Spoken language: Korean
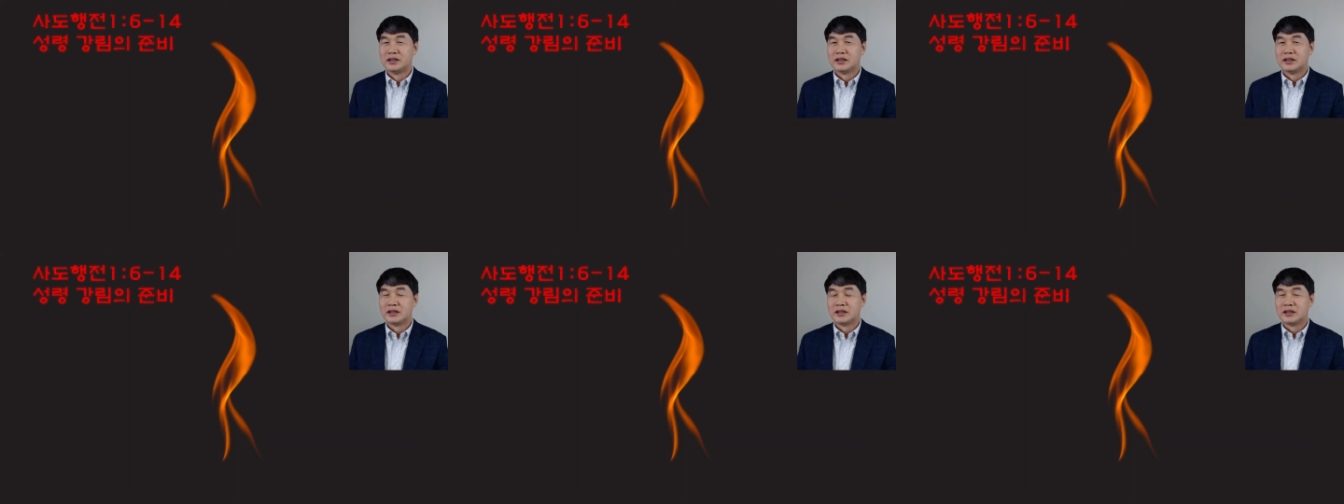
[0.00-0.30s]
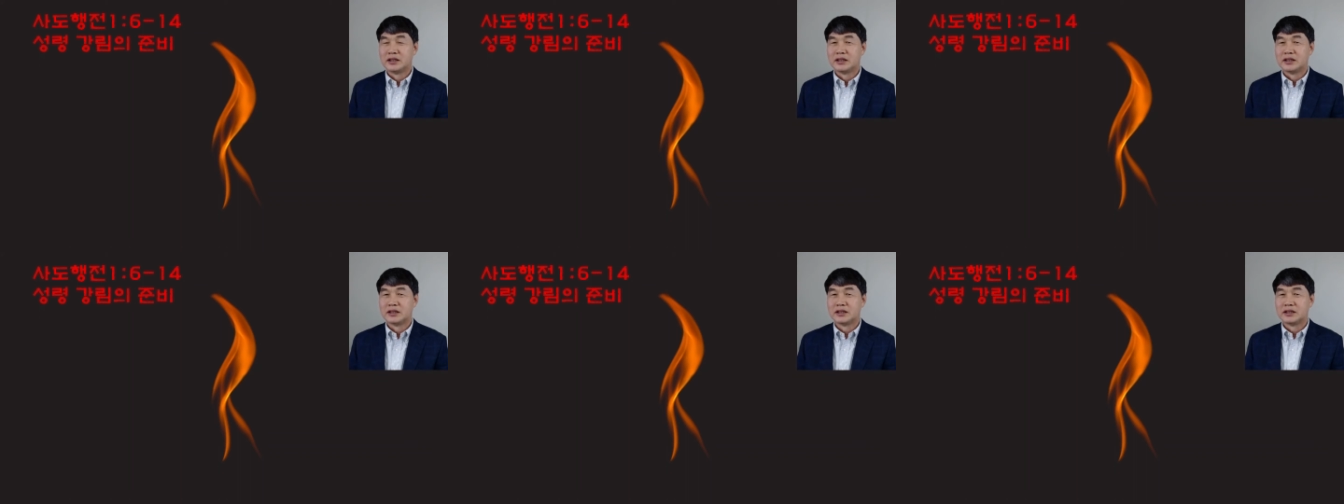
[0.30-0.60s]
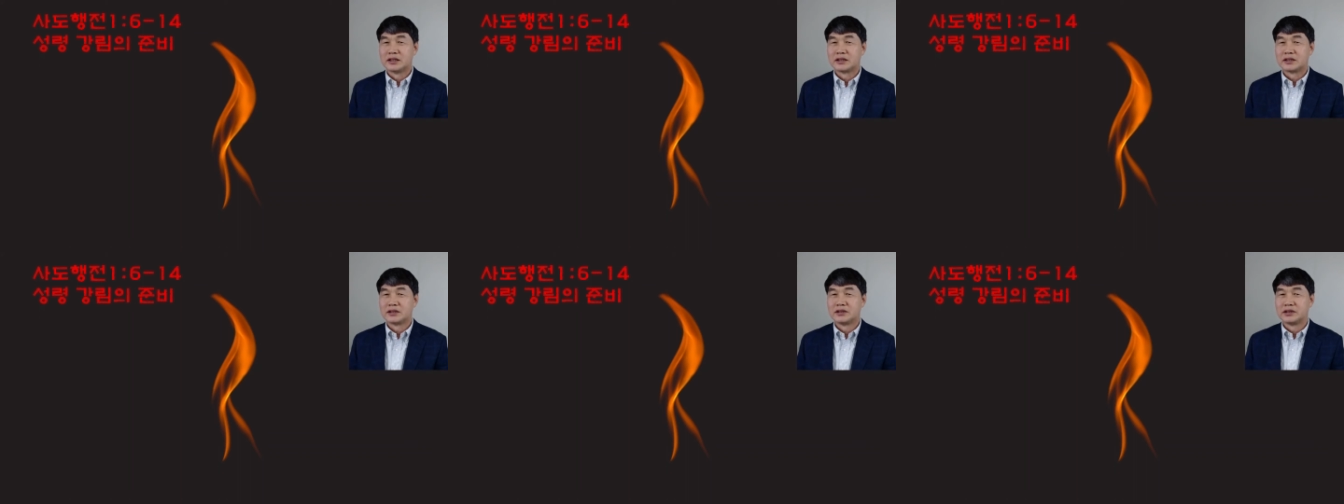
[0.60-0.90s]
아,
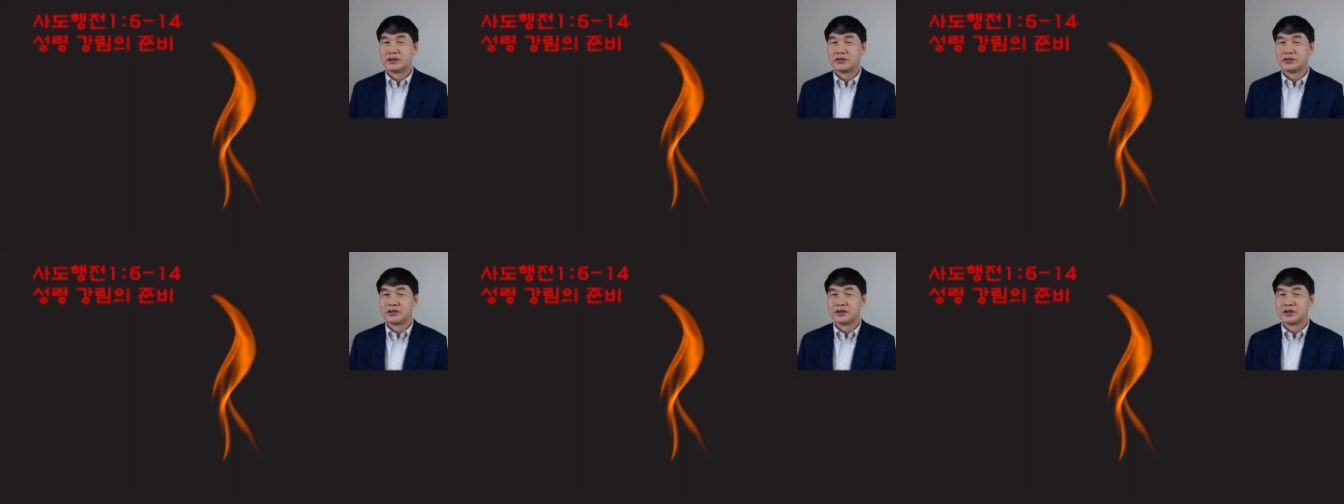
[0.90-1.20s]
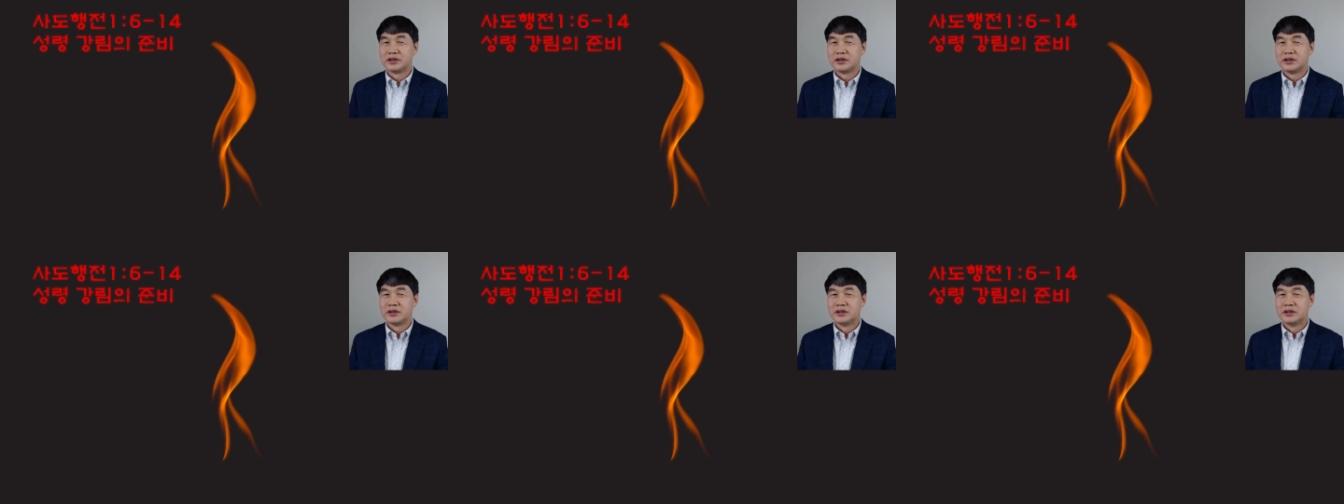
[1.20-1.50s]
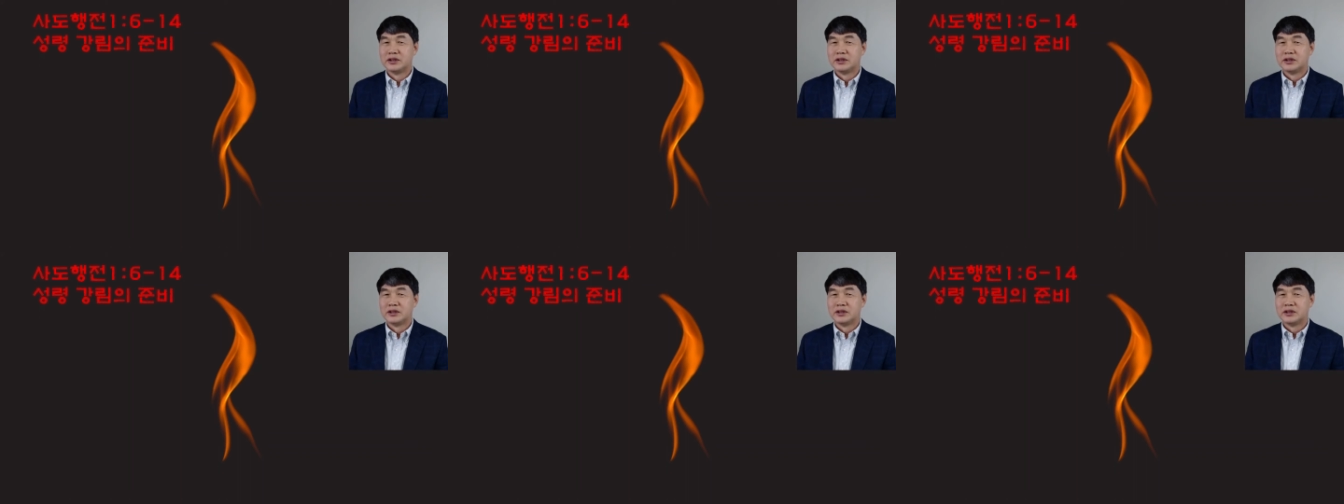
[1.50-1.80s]
그래서
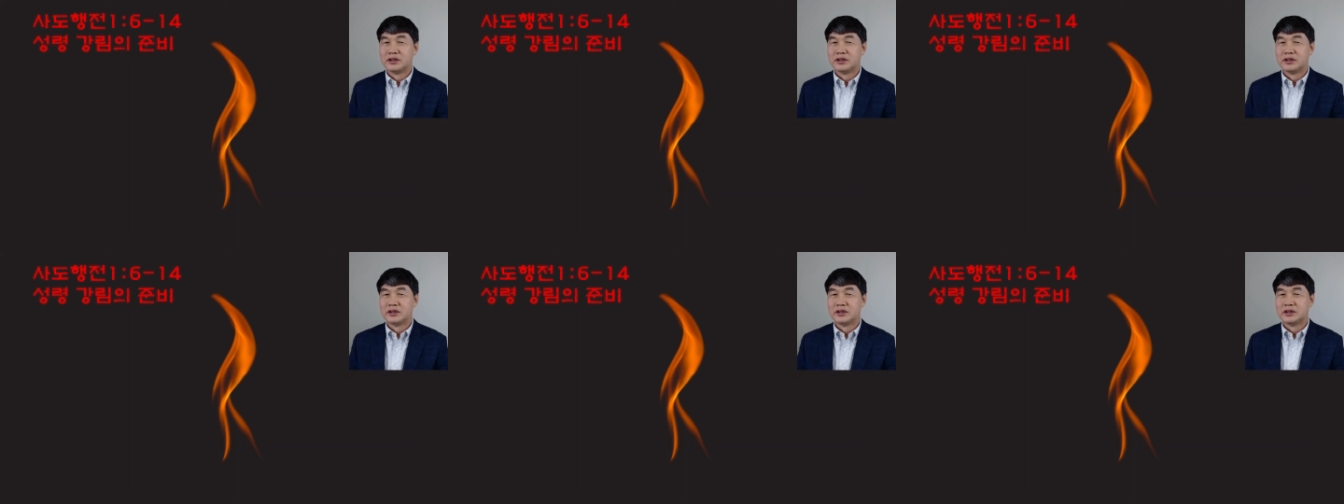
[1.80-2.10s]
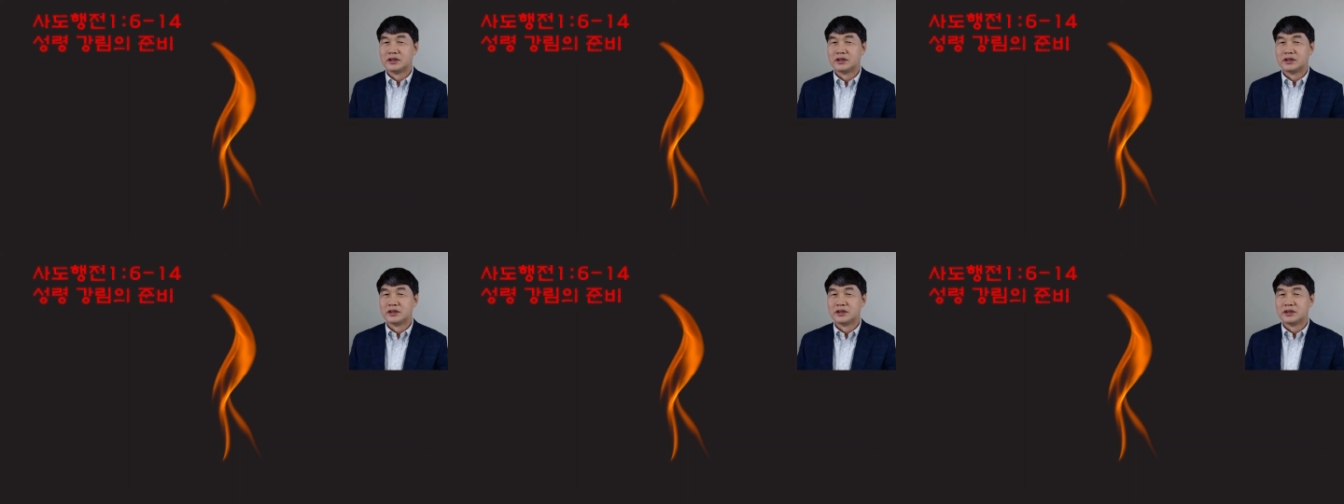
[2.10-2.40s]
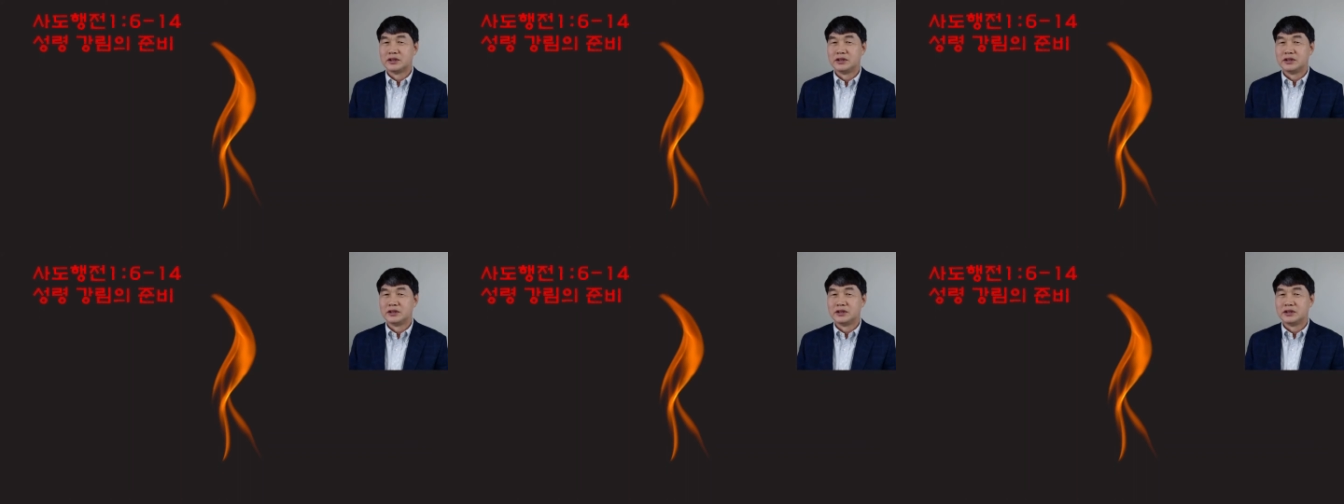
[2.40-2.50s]
어,